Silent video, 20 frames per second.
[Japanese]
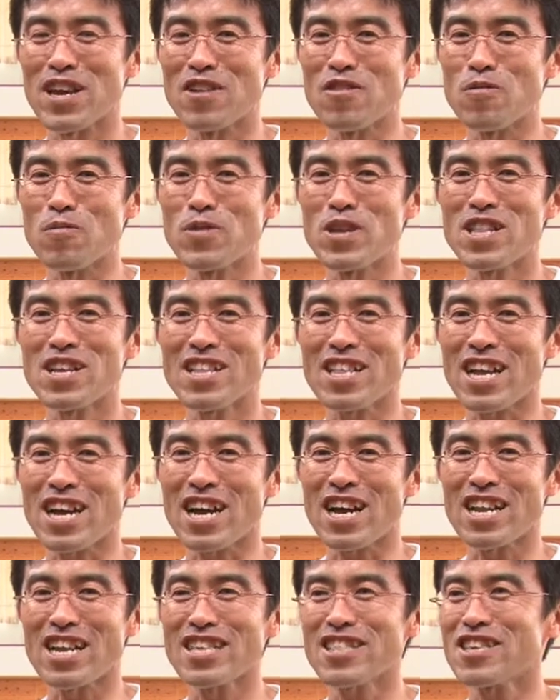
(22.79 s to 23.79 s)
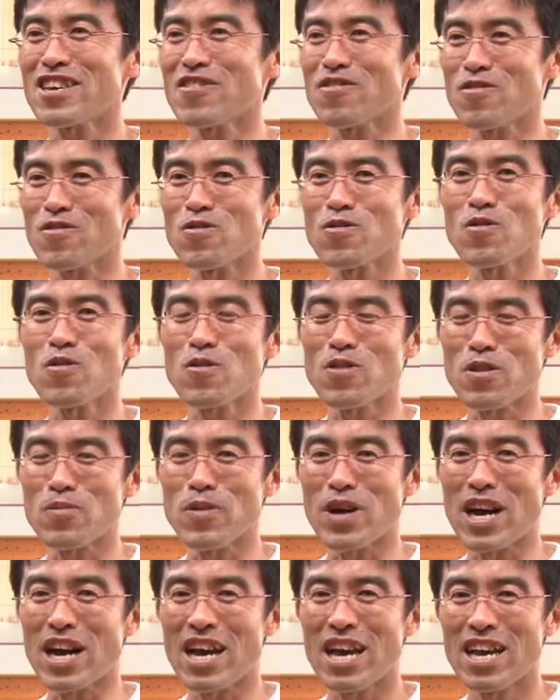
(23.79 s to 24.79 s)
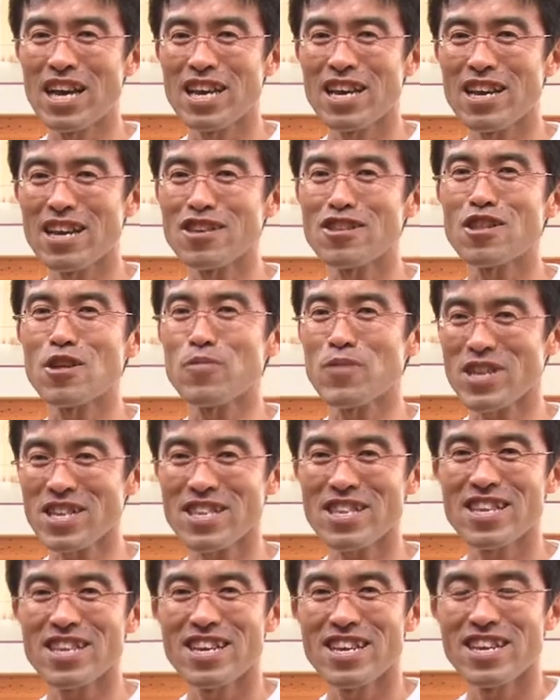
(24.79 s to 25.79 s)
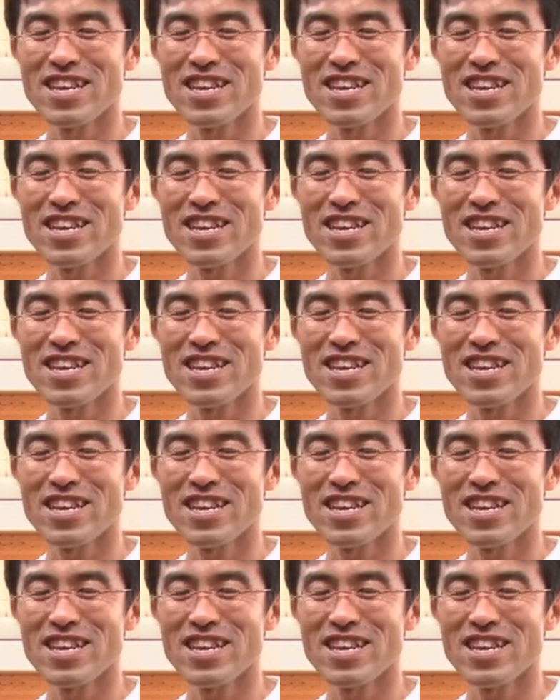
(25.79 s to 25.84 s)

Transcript: あのみんなで話し合うことを今してます。